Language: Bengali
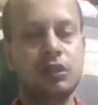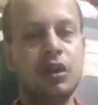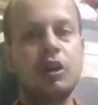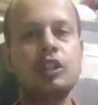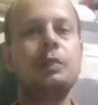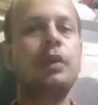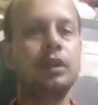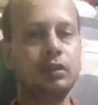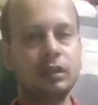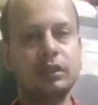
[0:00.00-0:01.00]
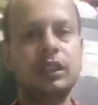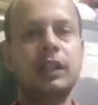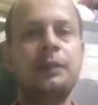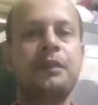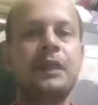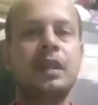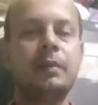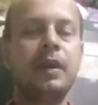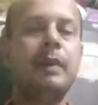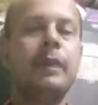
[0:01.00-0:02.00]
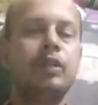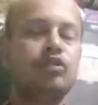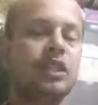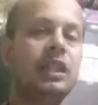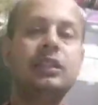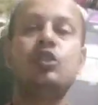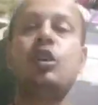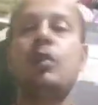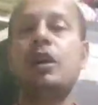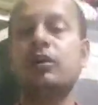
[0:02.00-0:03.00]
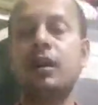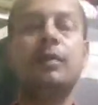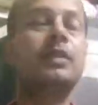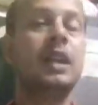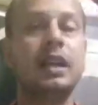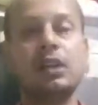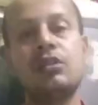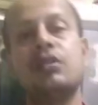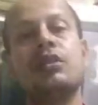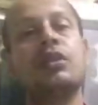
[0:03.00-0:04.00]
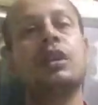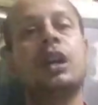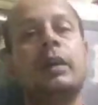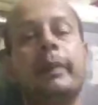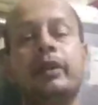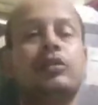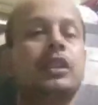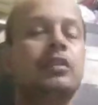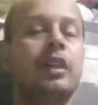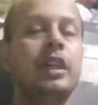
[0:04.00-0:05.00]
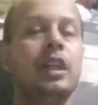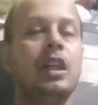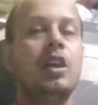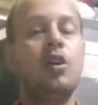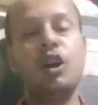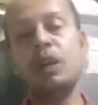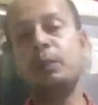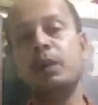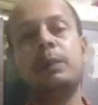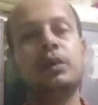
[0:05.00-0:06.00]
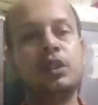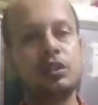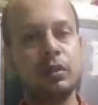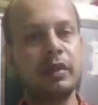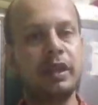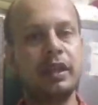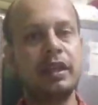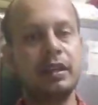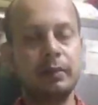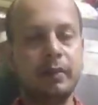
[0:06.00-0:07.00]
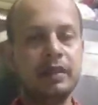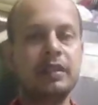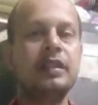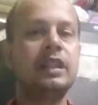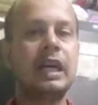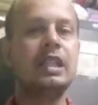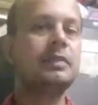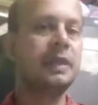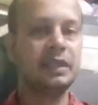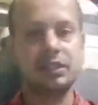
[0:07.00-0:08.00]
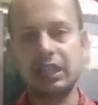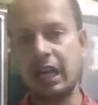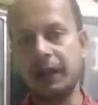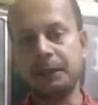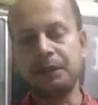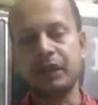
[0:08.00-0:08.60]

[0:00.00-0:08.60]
সহজ পদ্ধতিতে বা মানুষের হাতে সময় কম থাকার জন্য মানুষ কি করে অল্প পরিশ্রমে বেশি কাজ পেতে চায়